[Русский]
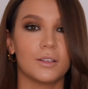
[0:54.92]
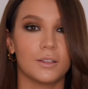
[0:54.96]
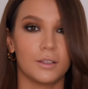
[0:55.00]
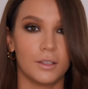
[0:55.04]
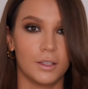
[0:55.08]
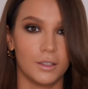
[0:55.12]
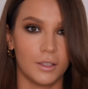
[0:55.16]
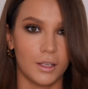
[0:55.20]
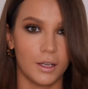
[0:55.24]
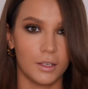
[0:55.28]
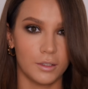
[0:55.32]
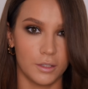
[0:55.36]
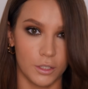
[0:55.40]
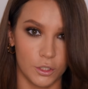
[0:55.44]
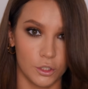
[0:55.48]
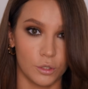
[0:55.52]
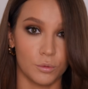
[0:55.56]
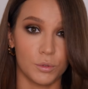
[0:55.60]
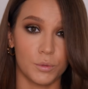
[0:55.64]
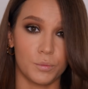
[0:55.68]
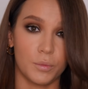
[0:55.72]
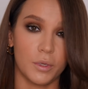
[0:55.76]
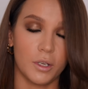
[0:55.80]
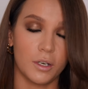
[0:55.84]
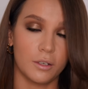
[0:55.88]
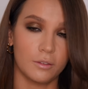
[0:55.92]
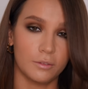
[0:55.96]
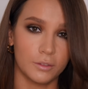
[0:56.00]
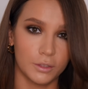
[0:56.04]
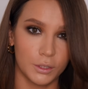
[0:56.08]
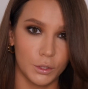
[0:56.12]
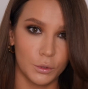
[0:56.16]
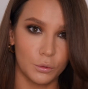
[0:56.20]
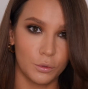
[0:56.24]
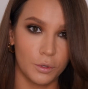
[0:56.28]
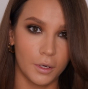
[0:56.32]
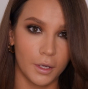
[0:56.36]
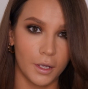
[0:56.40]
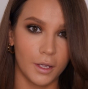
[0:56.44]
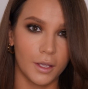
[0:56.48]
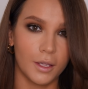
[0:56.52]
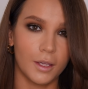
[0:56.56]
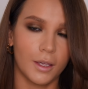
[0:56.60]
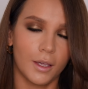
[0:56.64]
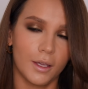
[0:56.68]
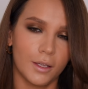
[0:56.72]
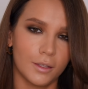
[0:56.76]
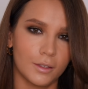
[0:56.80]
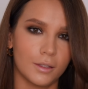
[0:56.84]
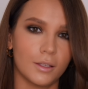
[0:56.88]
Итак, начнем с первого трюка, и
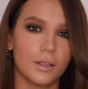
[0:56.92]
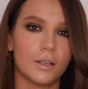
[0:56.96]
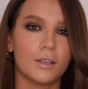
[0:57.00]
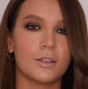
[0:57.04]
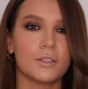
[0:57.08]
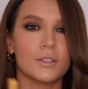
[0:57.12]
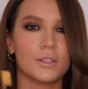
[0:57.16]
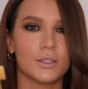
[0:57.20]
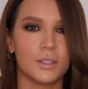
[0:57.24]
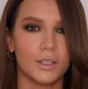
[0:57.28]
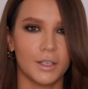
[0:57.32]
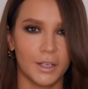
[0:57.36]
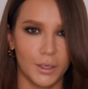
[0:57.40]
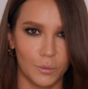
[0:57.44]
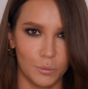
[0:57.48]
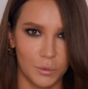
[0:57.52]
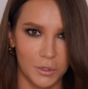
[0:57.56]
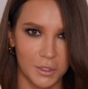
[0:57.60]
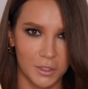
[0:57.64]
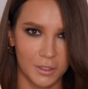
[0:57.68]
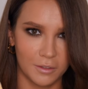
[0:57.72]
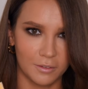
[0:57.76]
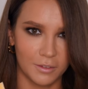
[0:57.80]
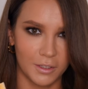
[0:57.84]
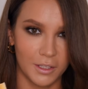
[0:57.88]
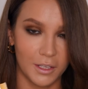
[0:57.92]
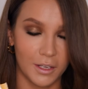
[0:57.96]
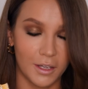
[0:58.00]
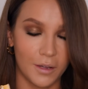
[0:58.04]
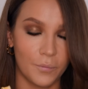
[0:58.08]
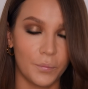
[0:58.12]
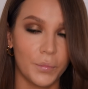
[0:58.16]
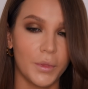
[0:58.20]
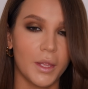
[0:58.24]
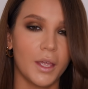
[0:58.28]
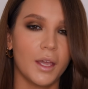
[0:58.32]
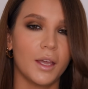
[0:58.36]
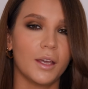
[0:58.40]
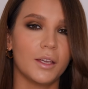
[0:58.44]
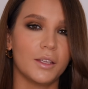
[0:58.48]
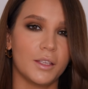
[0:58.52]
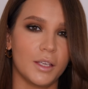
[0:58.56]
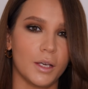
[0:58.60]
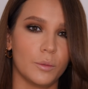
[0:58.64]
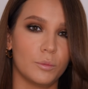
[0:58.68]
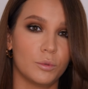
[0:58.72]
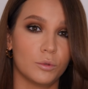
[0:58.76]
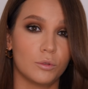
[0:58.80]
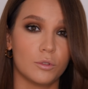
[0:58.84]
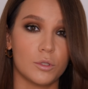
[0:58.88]
это скрабирование.
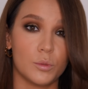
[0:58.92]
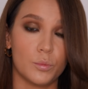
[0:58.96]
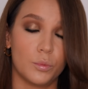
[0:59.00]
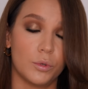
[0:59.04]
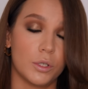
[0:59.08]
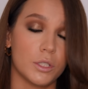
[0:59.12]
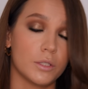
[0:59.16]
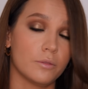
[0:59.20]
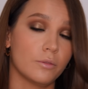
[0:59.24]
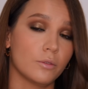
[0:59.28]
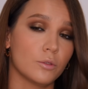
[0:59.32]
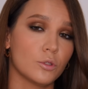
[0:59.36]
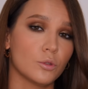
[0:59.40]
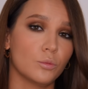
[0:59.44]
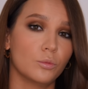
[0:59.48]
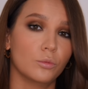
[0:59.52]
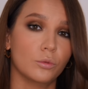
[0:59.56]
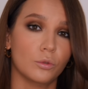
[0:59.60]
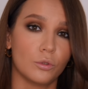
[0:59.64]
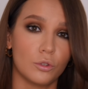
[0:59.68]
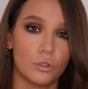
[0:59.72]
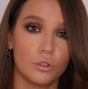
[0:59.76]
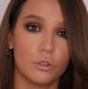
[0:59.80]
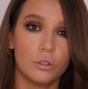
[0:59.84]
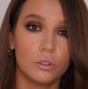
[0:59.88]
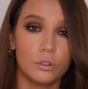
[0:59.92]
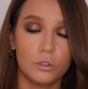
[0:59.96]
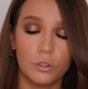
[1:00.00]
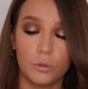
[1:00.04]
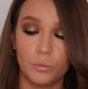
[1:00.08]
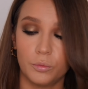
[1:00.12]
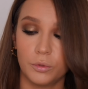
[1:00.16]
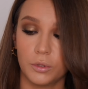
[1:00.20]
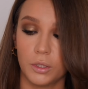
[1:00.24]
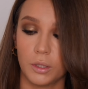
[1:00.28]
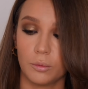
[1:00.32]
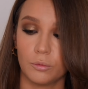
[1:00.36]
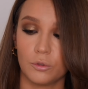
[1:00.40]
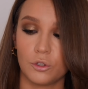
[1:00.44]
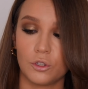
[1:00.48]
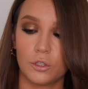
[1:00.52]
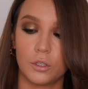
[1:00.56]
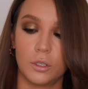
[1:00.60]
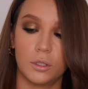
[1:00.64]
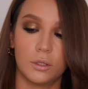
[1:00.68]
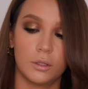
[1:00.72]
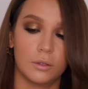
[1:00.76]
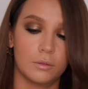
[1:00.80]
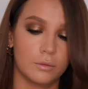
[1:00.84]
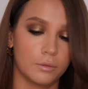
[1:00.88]
Я буду использовать зубную щетку, потому
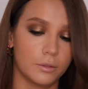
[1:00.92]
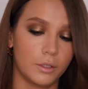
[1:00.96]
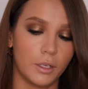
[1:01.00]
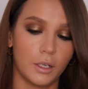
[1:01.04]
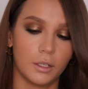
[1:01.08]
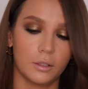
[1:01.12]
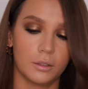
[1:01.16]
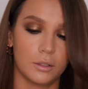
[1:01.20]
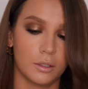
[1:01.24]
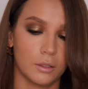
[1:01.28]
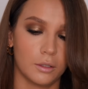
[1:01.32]
что этот вариант,